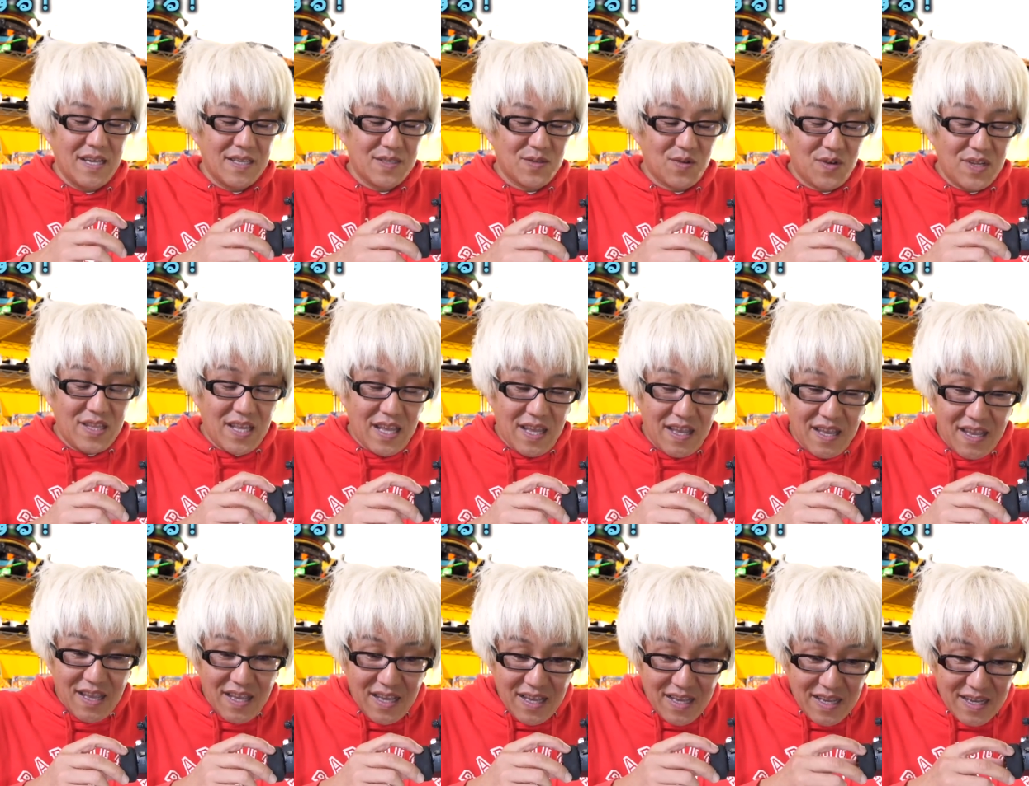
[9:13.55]
それで、
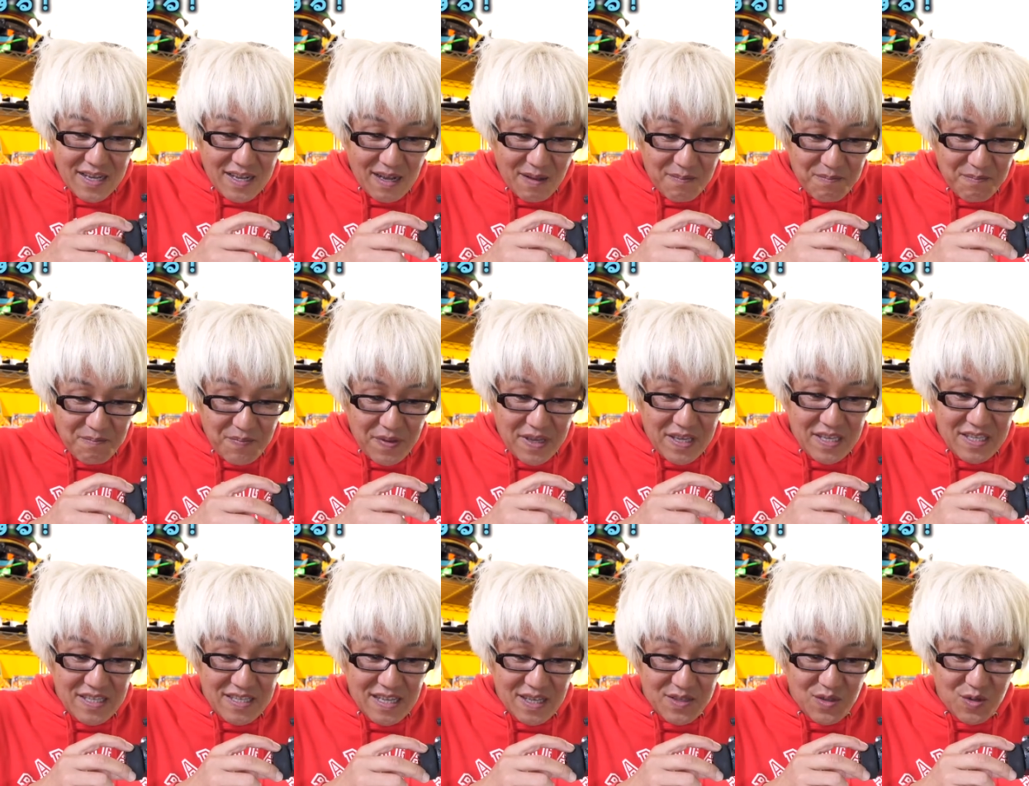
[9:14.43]
完璧
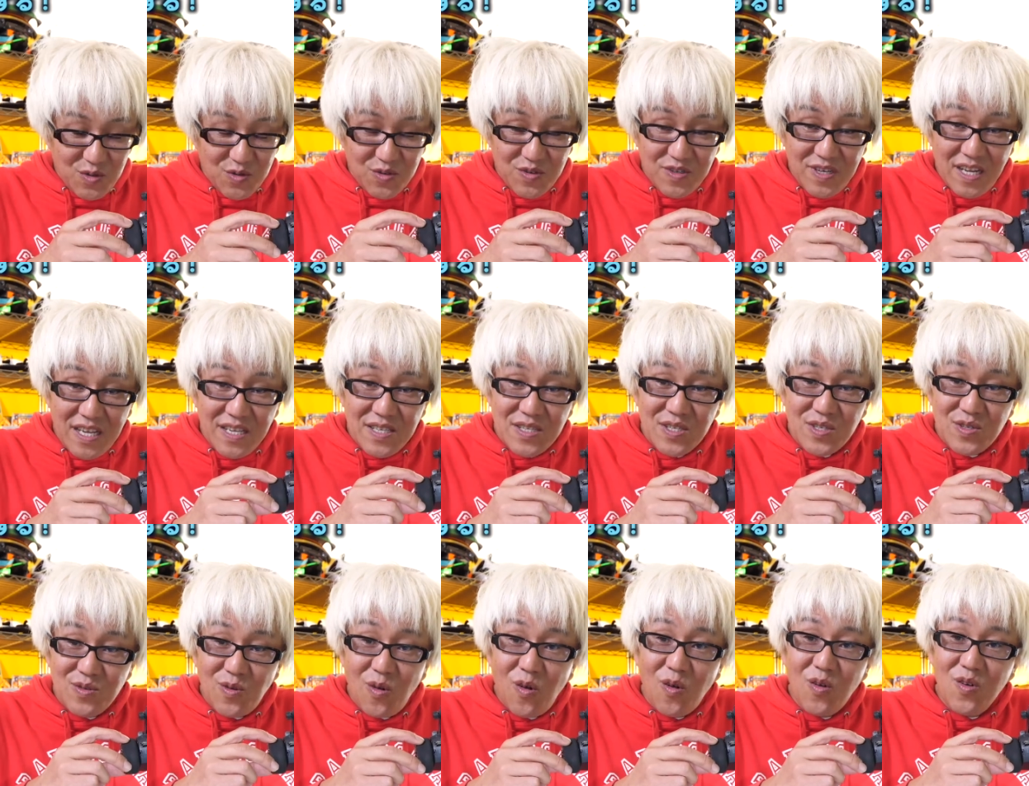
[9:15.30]
になぞる練
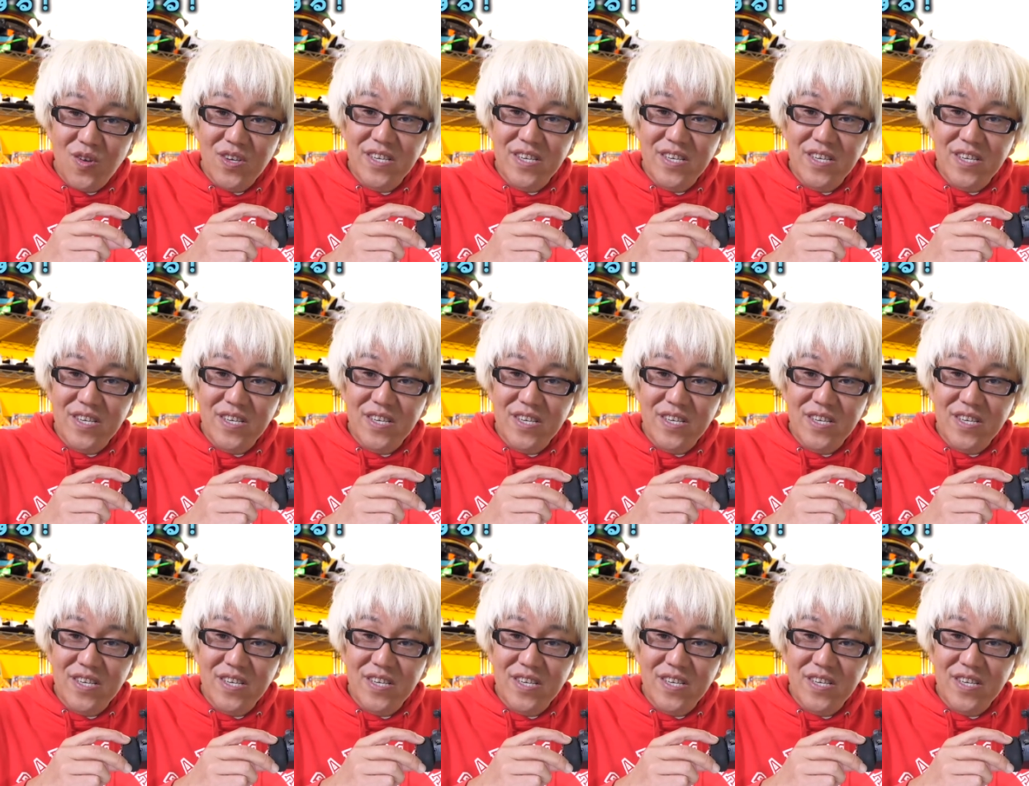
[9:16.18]
習を